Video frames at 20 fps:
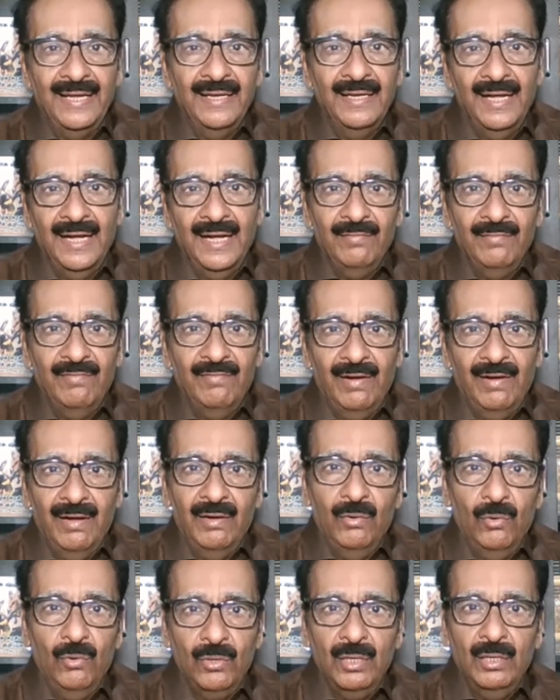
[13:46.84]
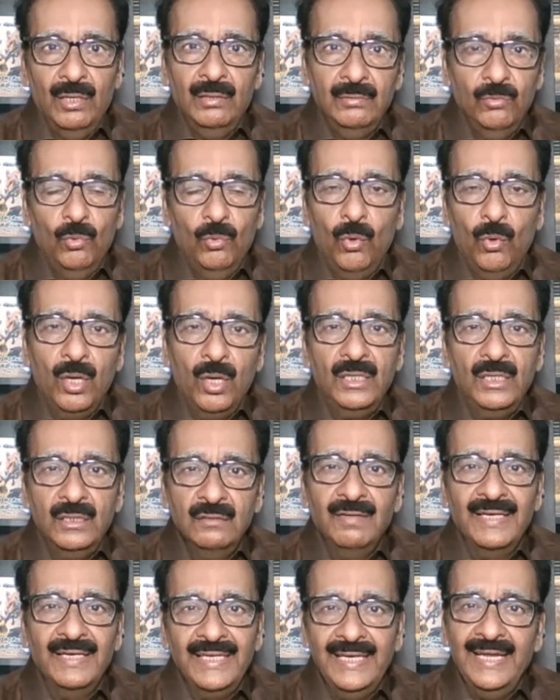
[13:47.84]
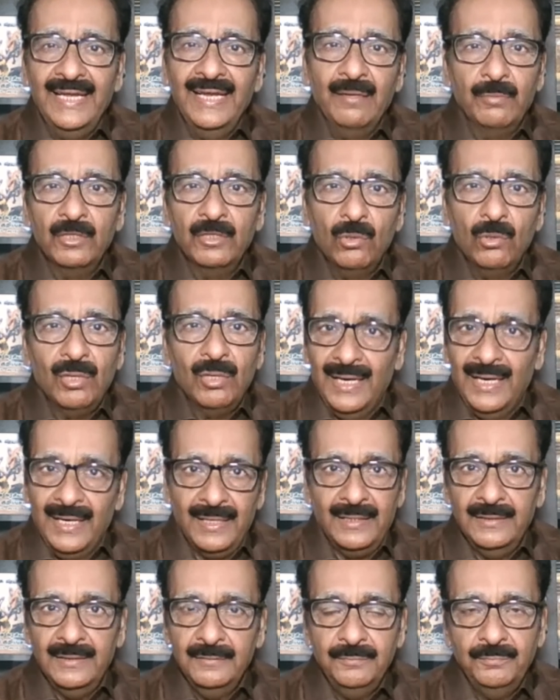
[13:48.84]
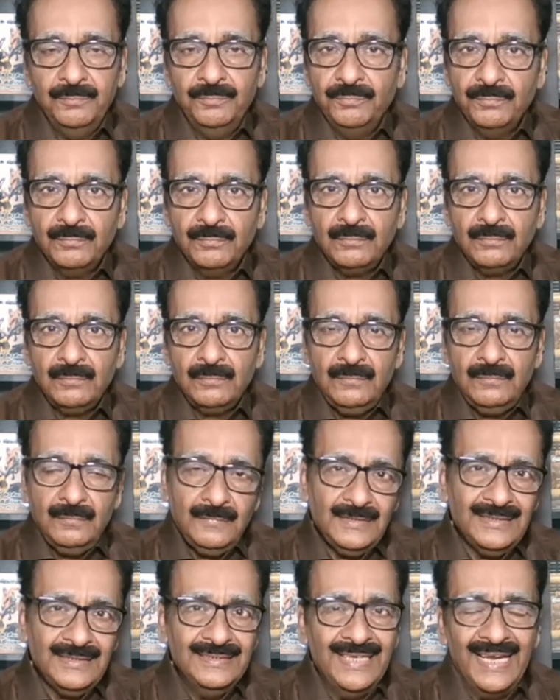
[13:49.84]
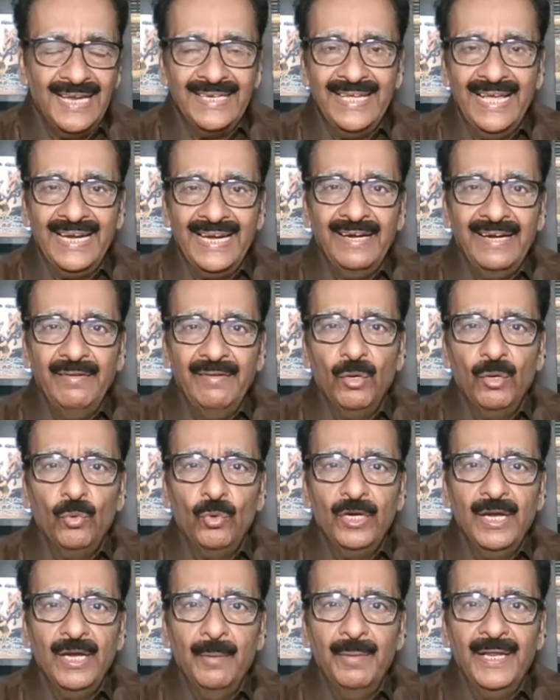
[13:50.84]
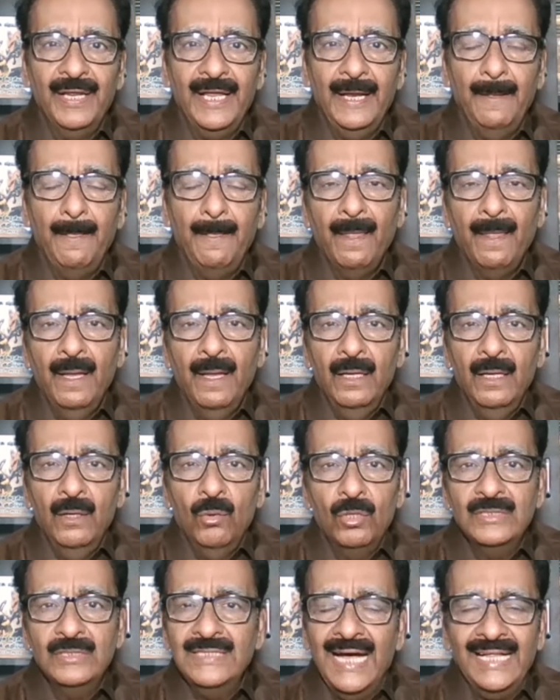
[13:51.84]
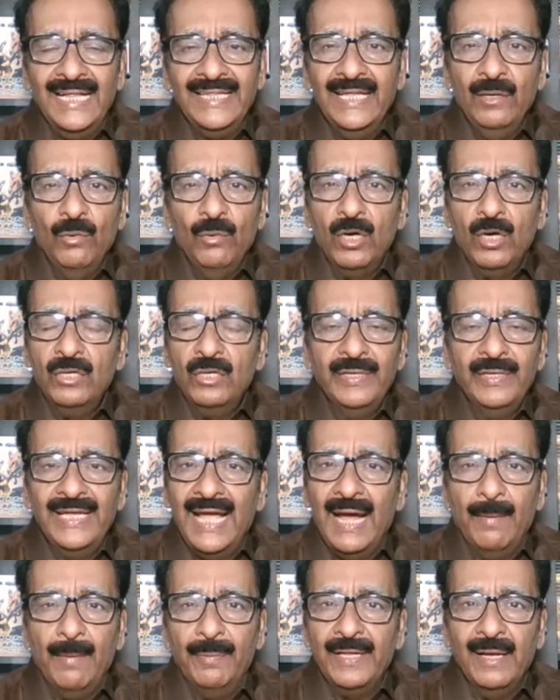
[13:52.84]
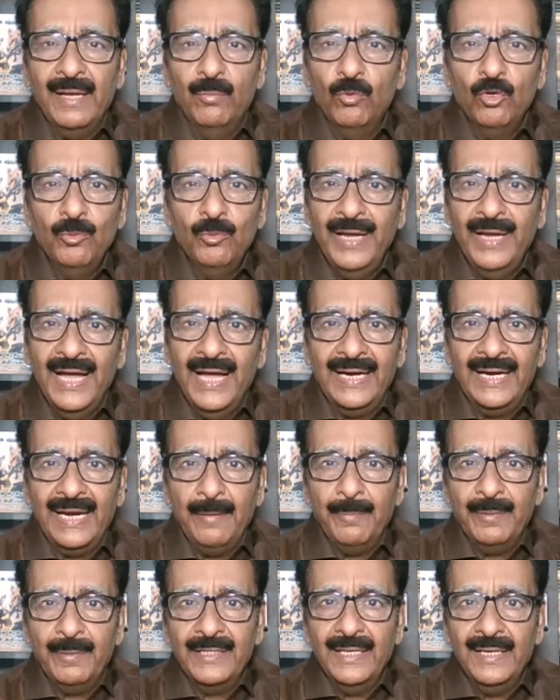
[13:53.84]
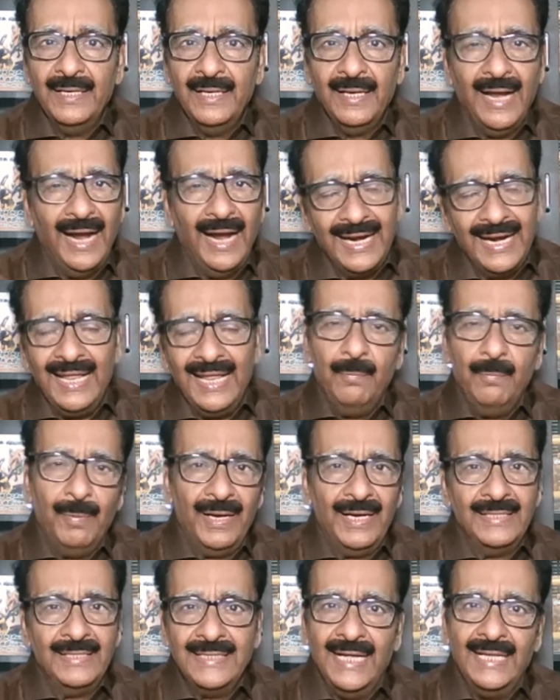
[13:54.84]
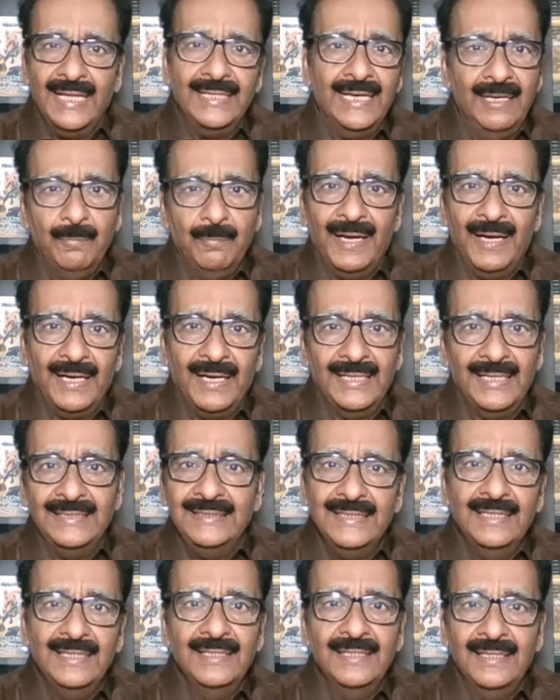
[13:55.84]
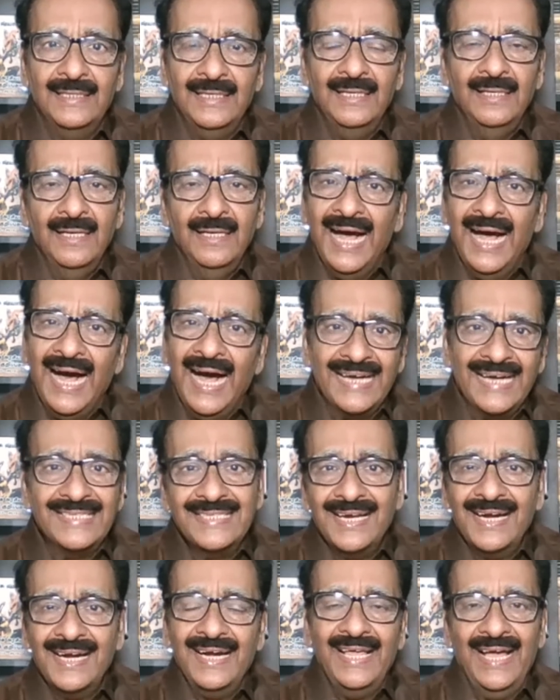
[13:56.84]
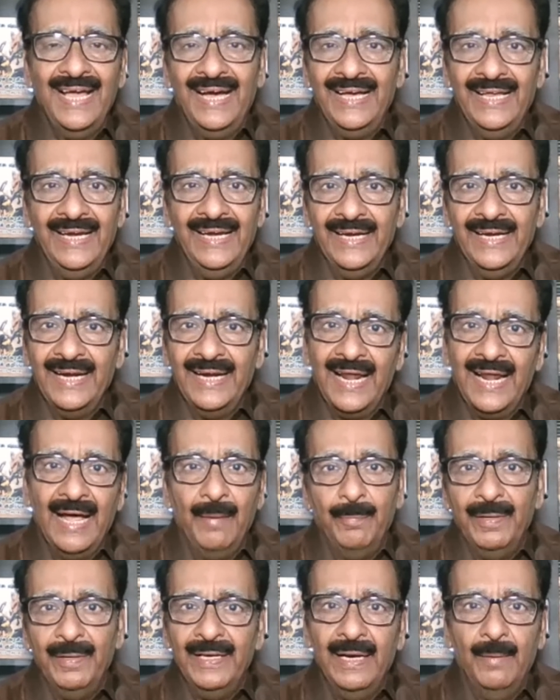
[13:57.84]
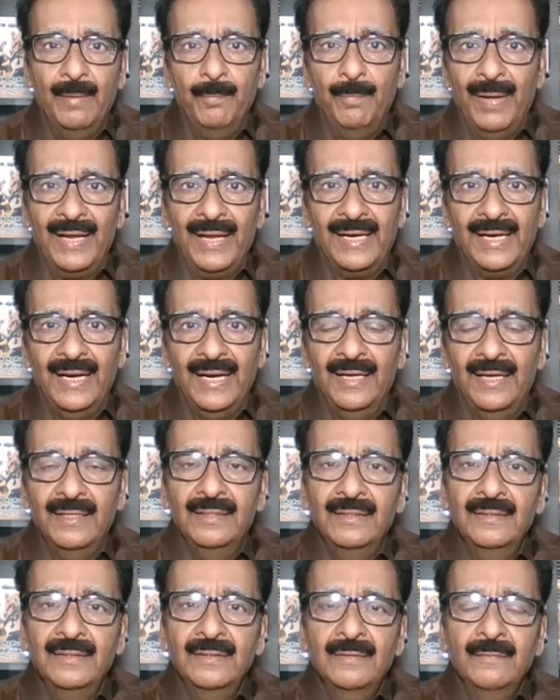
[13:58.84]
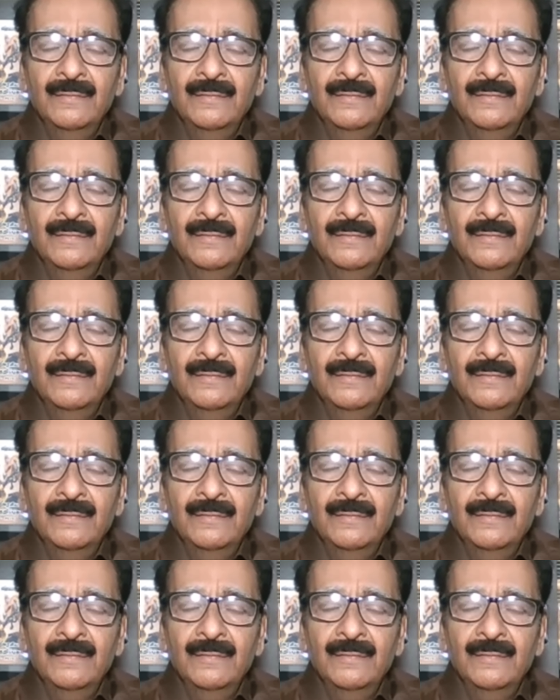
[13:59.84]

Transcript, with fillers: என்ன ஒரு ஓட்டு வங்கி என்பது ஒரு கணக்கு நான் ஏற்கனவே கூறியபடி ஒரு ஜாதியின் ஓட்டு வங்கி அப்படியே முழுமையாக கிடைப்பதில்லை ஆனால் பல ஜாதிகள் பல கட்சிகளுக்கு அனுசரணையாக இருக்கின்றன அப்படி நாம் பார்க்கலாம்